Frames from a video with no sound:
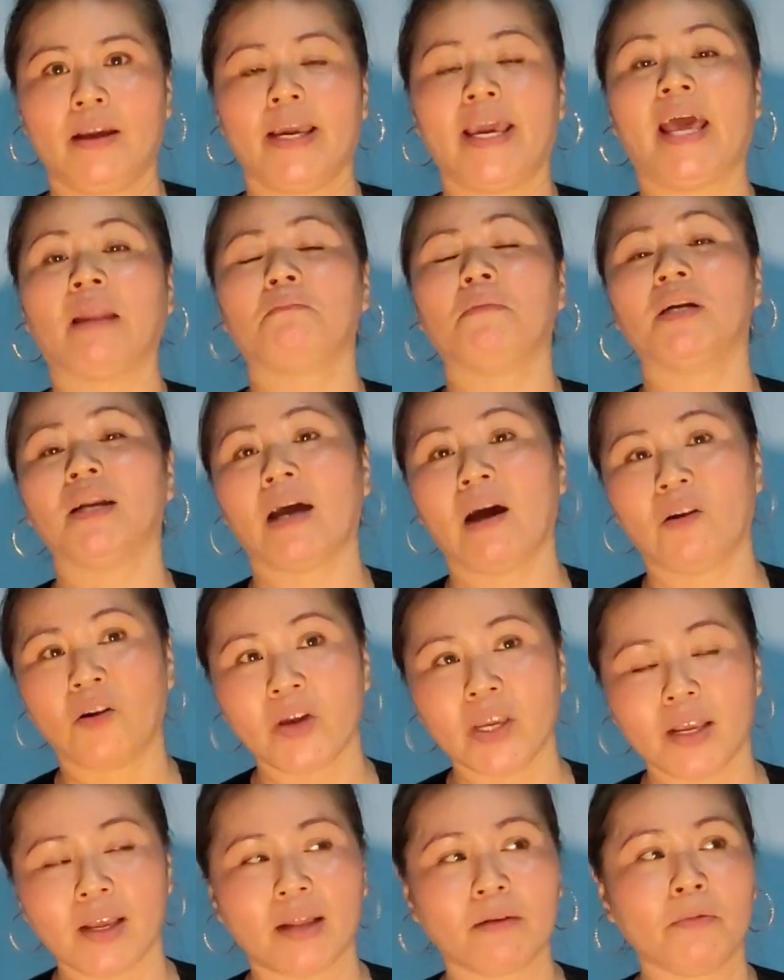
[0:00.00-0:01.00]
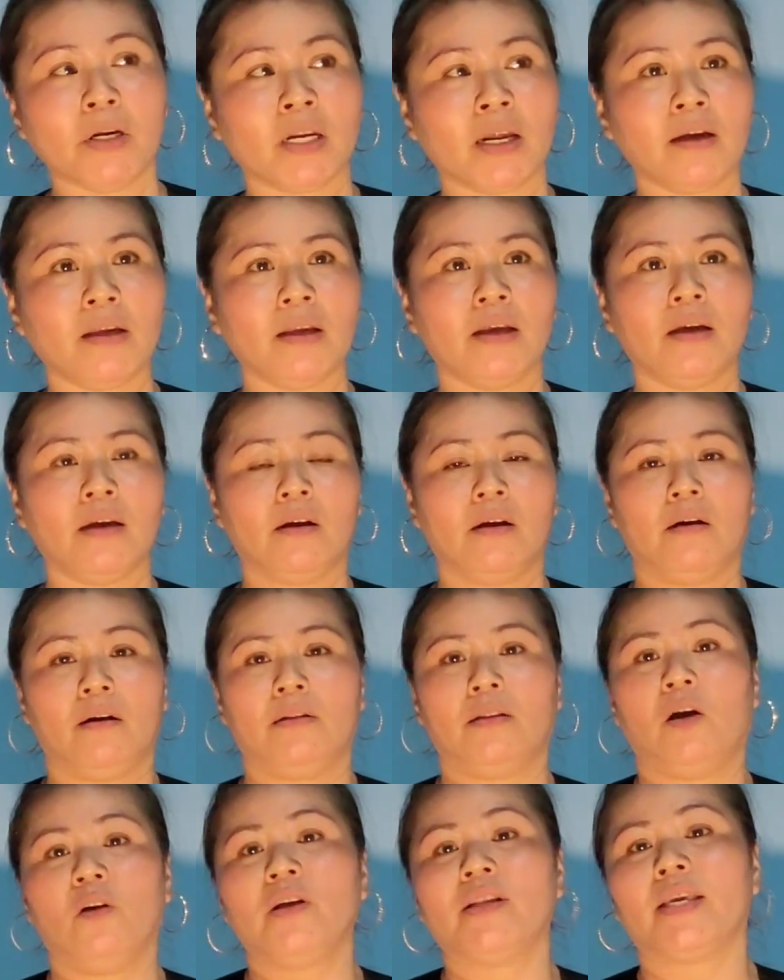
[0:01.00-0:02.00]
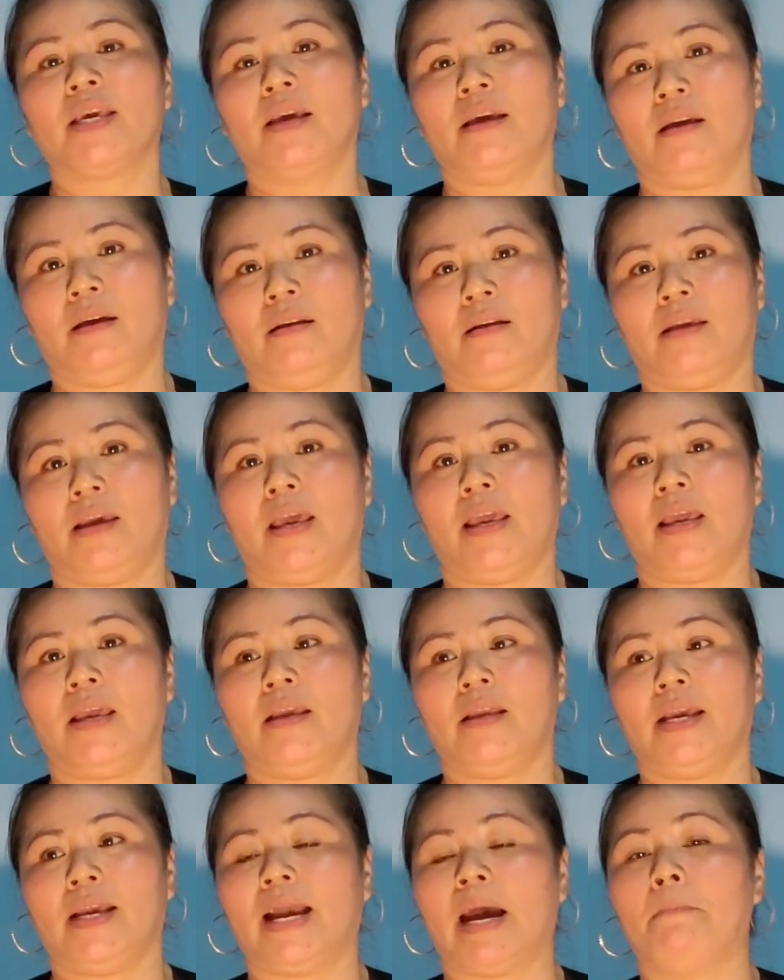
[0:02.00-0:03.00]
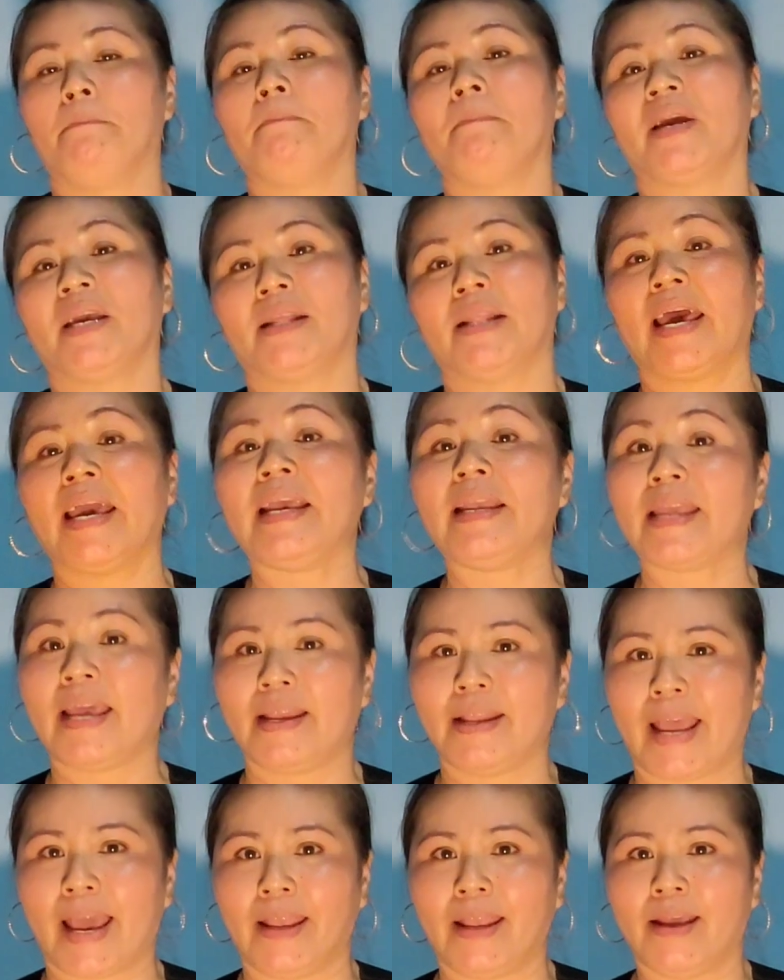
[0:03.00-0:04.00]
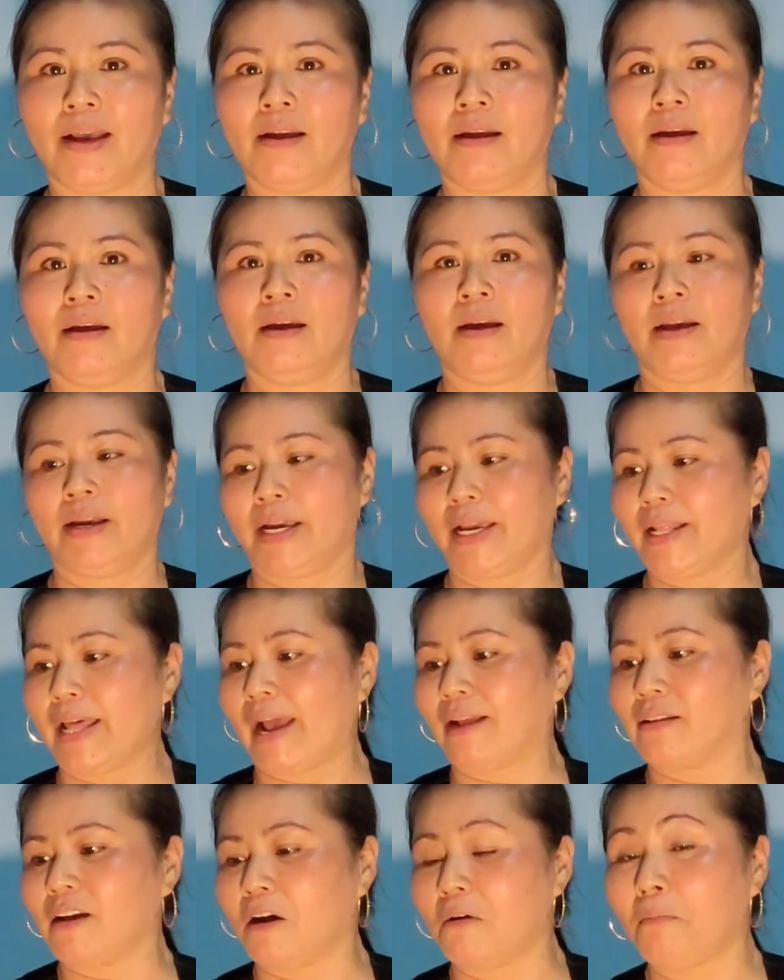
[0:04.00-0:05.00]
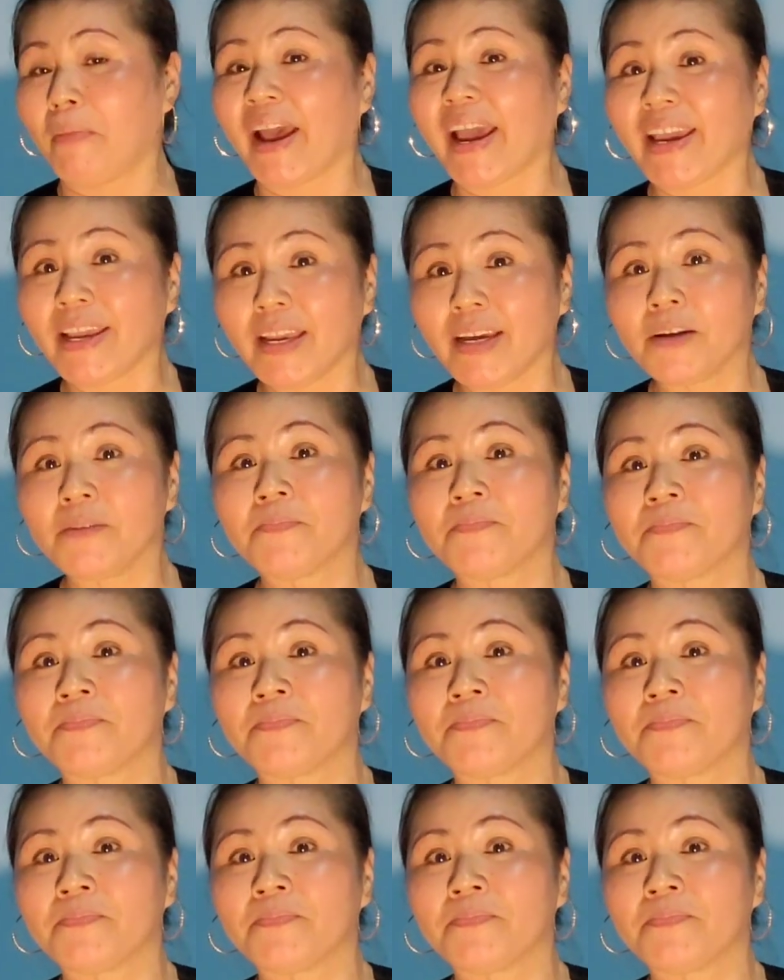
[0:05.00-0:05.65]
Cái anh mới nói, anh mới nói tối chị Cẩm mày thấy vậy á, cái thằng thợ máy á,